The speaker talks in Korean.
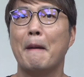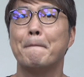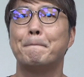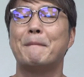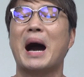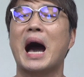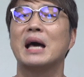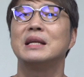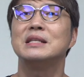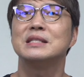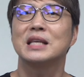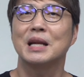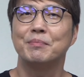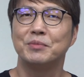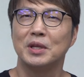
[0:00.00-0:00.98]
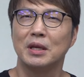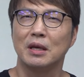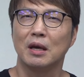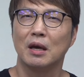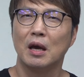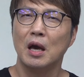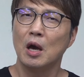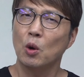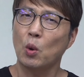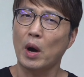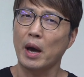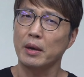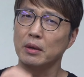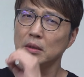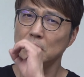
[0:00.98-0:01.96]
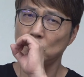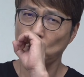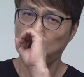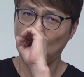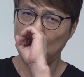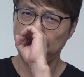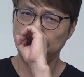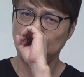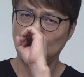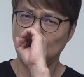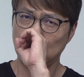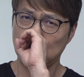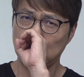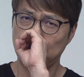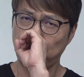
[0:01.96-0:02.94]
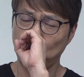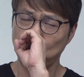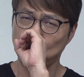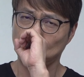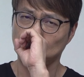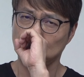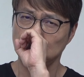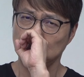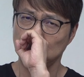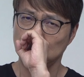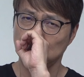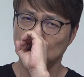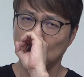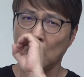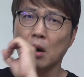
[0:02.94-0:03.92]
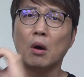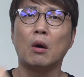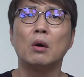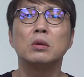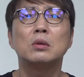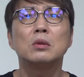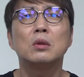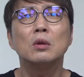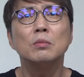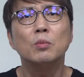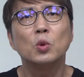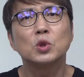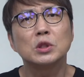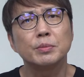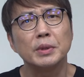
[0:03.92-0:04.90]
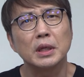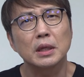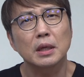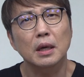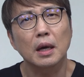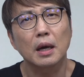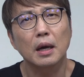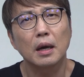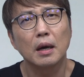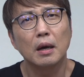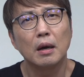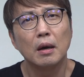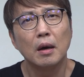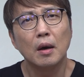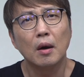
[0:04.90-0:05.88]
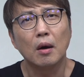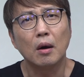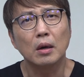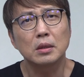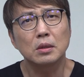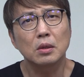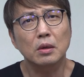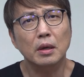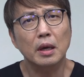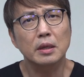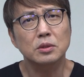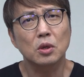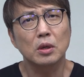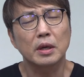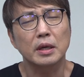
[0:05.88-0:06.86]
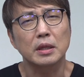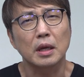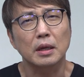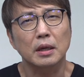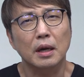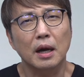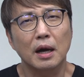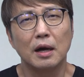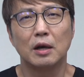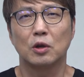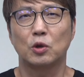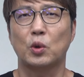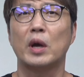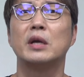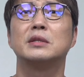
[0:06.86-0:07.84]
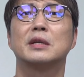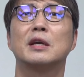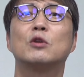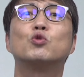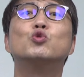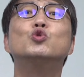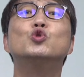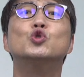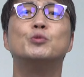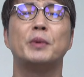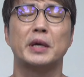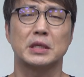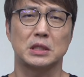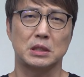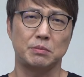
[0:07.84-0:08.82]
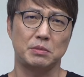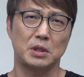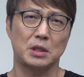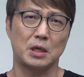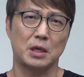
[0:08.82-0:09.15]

많은 사람들이 과연 통합당의 기본 소득은 어떤 모습일까? 어떻게 설계될까? 굉장히 궁금해했습니다.